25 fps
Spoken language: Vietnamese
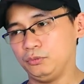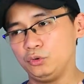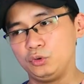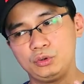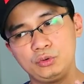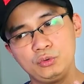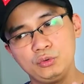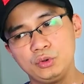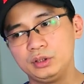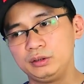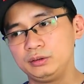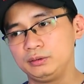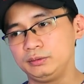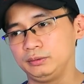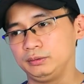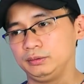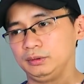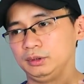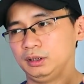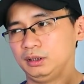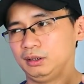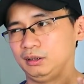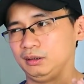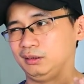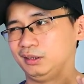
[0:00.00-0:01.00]
Luôn luôn
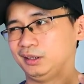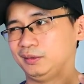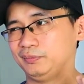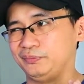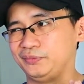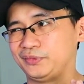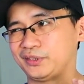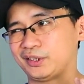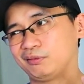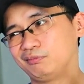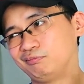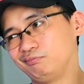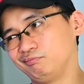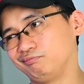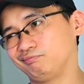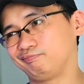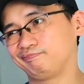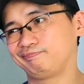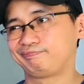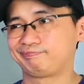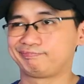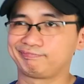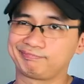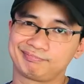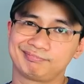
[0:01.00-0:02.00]
uh, nằm
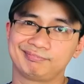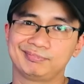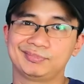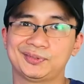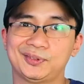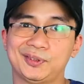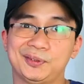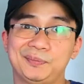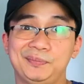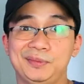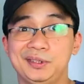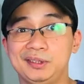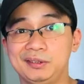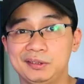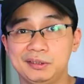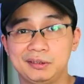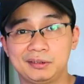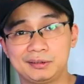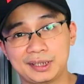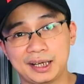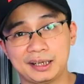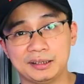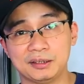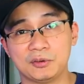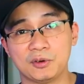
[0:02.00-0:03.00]
trong top
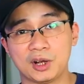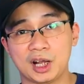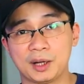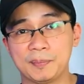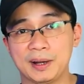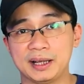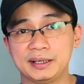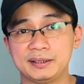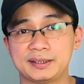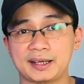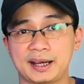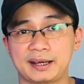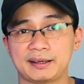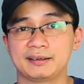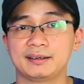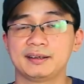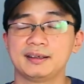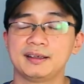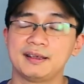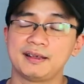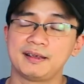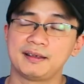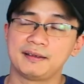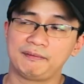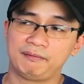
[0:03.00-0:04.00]
nước trà nước hoa bán chạy.
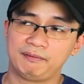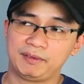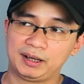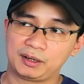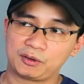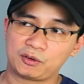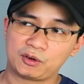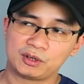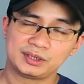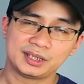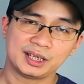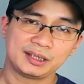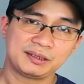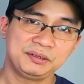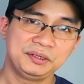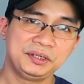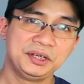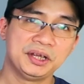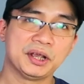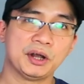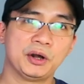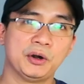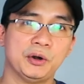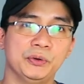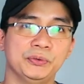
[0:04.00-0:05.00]
Và đã có rất
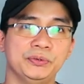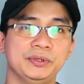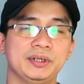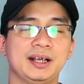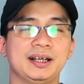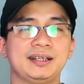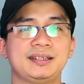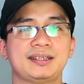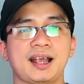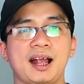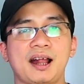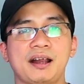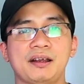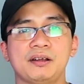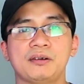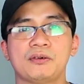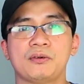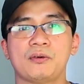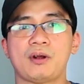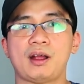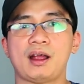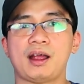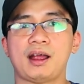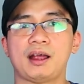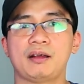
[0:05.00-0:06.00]
nhiều những cái chai
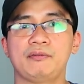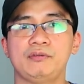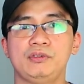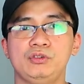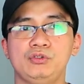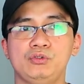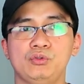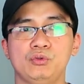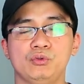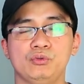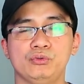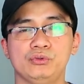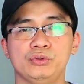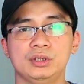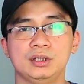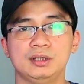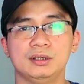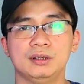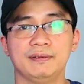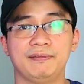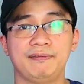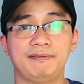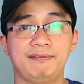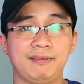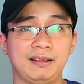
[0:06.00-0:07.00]
nước hoa ví dụ
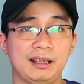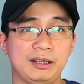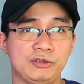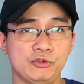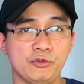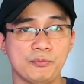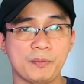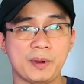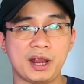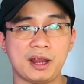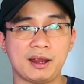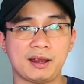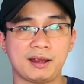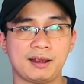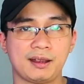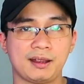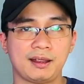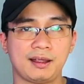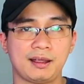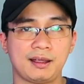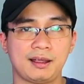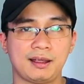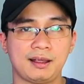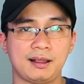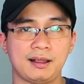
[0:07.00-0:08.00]
như là Fleur du Mai
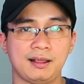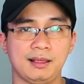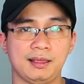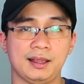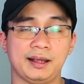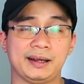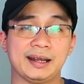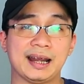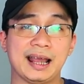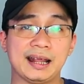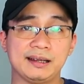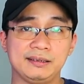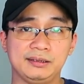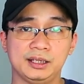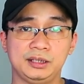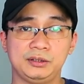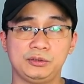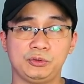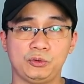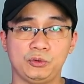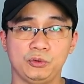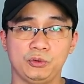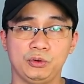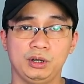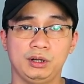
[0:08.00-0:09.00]
là nạn
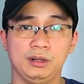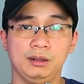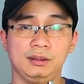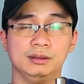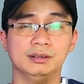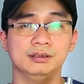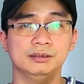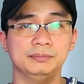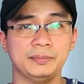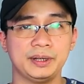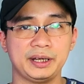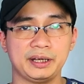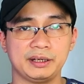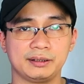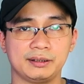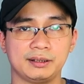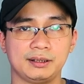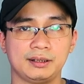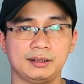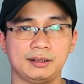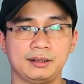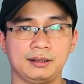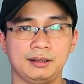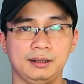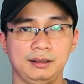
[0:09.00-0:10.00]
nhân của Lemay
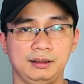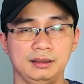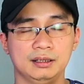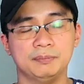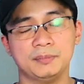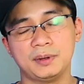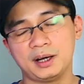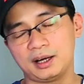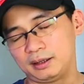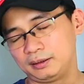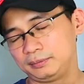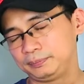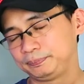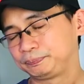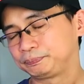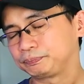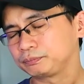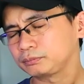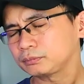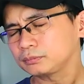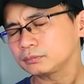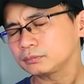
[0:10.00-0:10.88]
Lemar